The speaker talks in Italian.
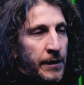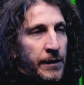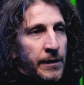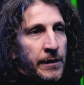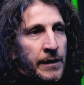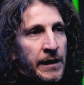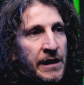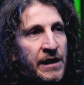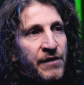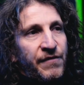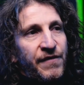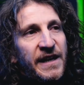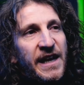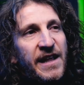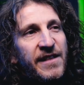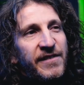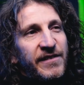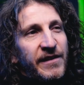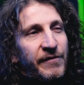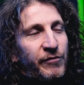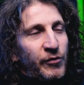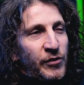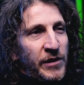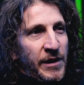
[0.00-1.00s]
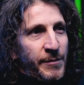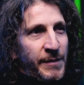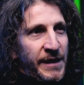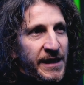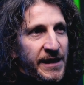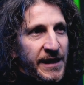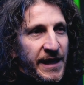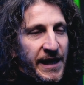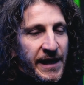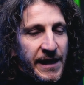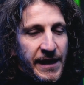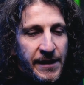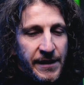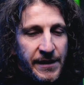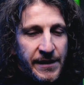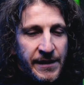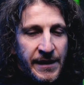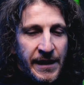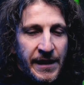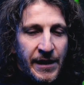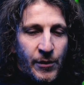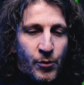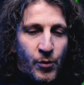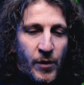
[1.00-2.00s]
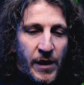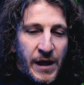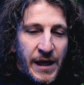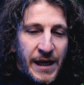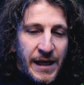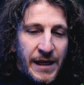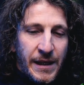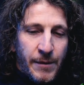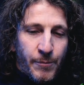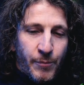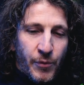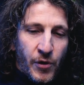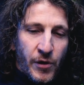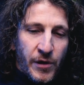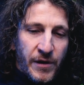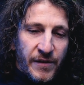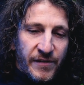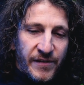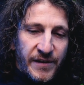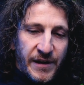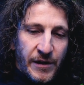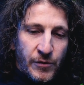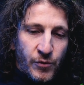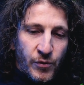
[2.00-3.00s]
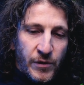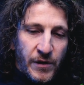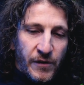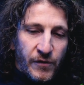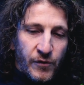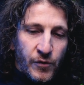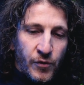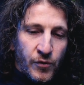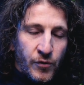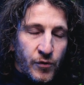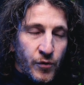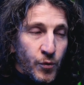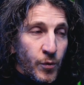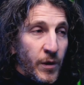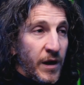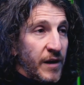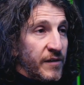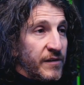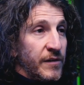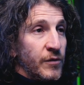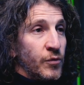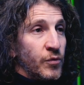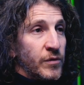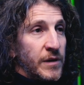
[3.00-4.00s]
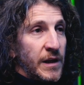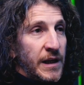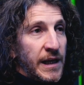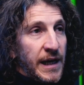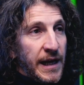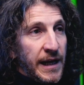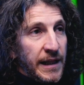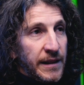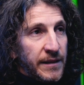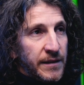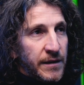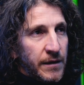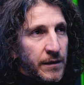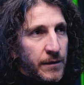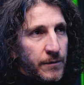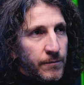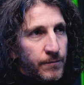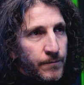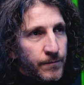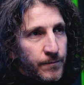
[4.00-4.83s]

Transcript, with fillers: La differenza fondamentale, dalla quale poi scaturiscono quasi tutte le altre,